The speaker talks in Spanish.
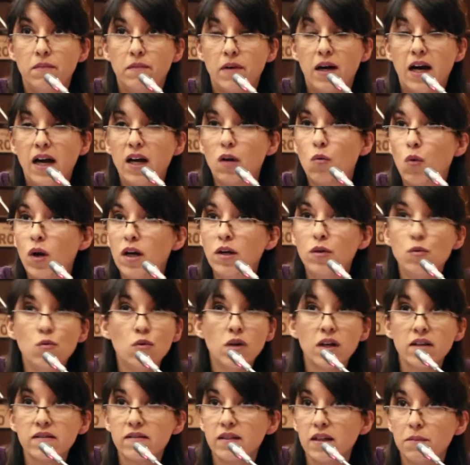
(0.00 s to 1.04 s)
al cual
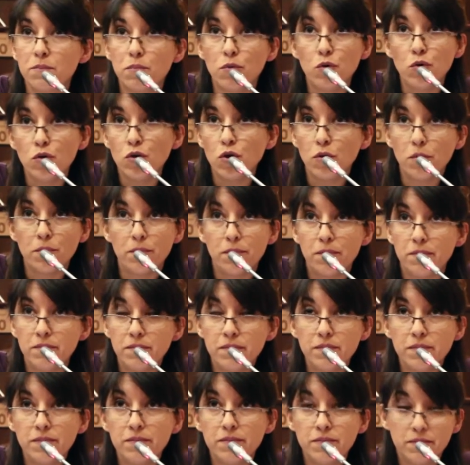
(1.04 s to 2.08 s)
nunca se
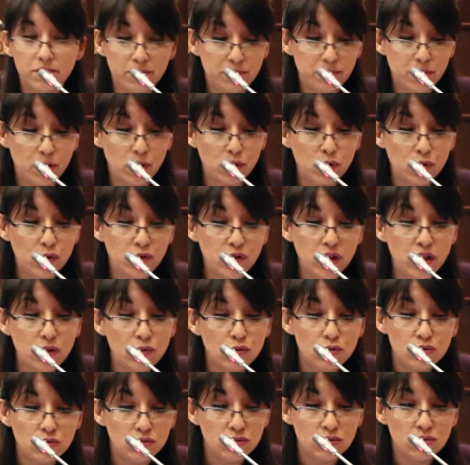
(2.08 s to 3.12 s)
pudo producir
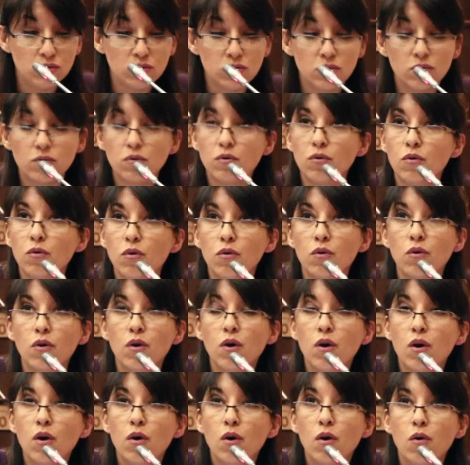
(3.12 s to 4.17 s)
un,
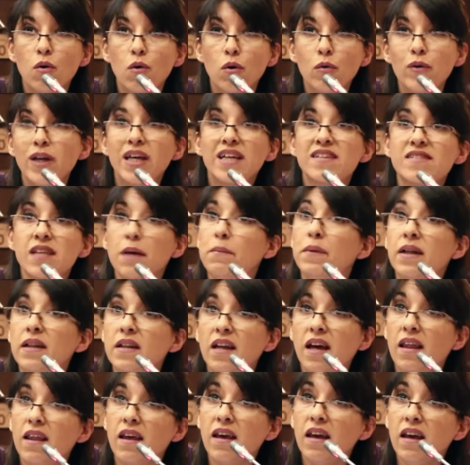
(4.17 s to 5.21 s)
examen
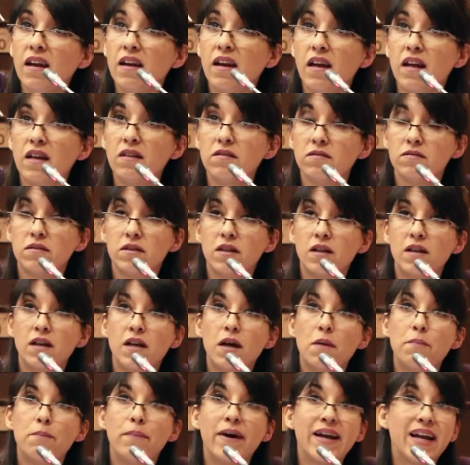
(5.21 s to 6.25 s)
de ADN
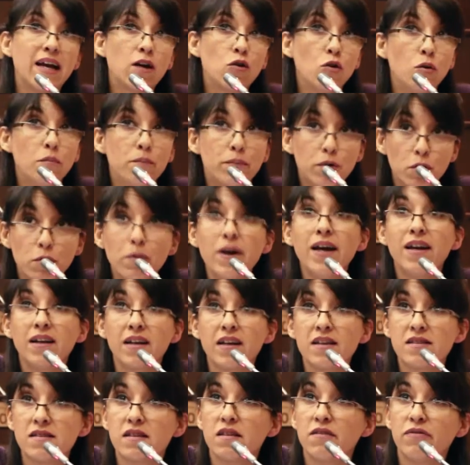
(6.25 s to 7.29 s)
para
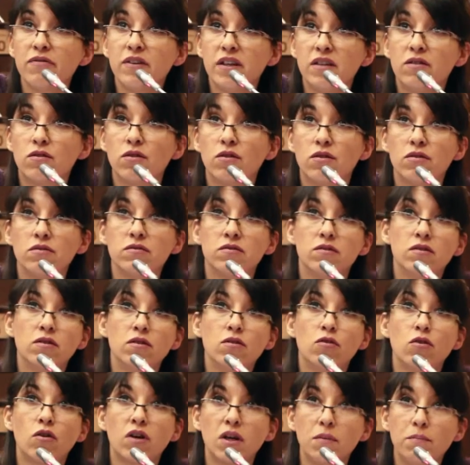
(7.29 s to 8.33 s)
comprobar que ese
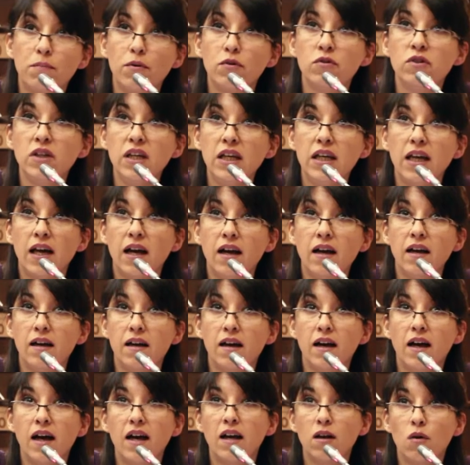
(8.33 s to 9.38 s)
feto
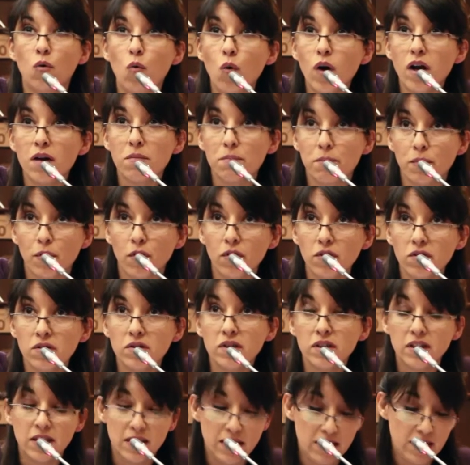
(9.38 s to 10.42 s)
correspondía al
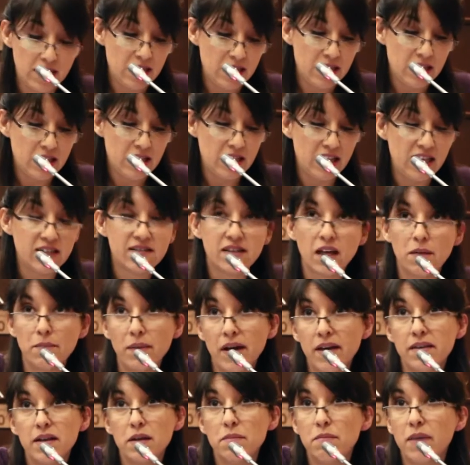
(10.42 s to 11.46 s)
cuerpo de esa
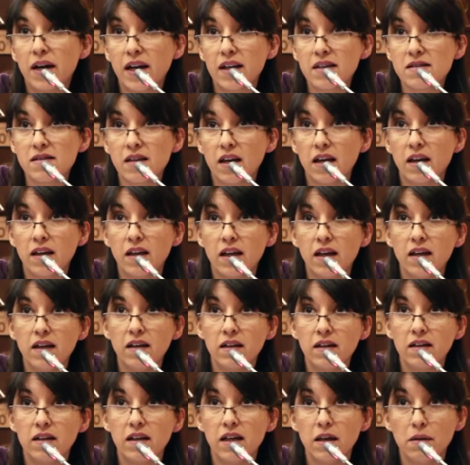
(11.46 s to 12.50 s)
madre
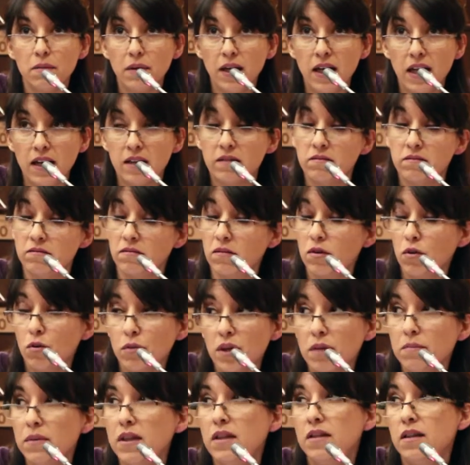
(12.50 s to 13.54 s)
embarazada que es Belén.
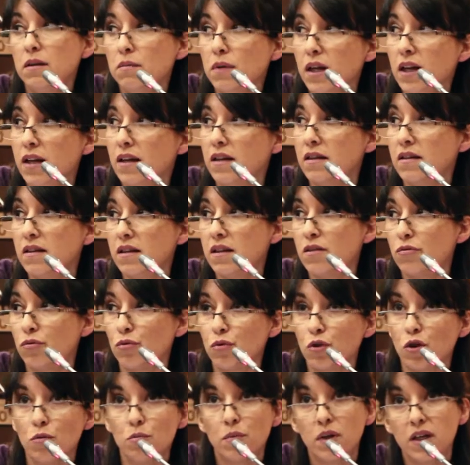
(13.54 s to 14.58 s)
Obviamente Belén es
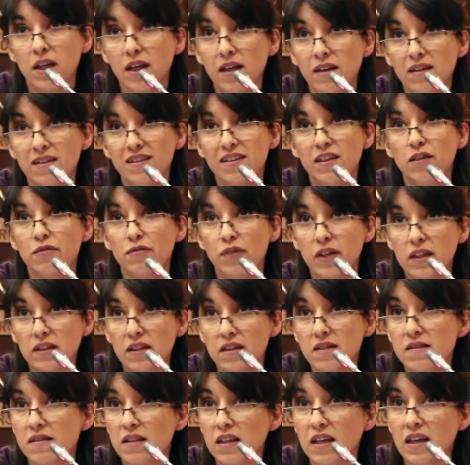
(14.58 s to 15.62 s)
un nombre de
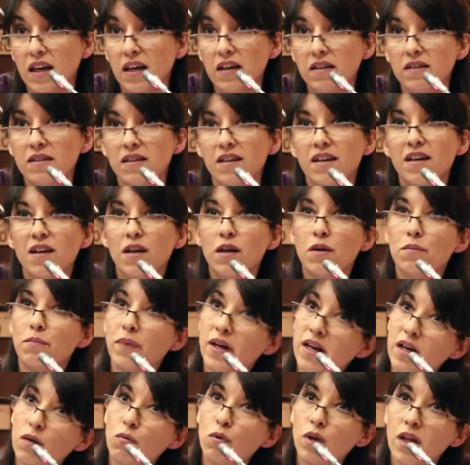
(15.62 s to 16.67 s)
fantasía
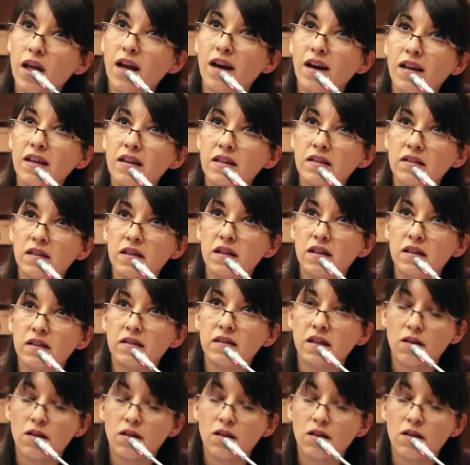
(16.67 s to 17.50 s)
para cuidar la identidad de esta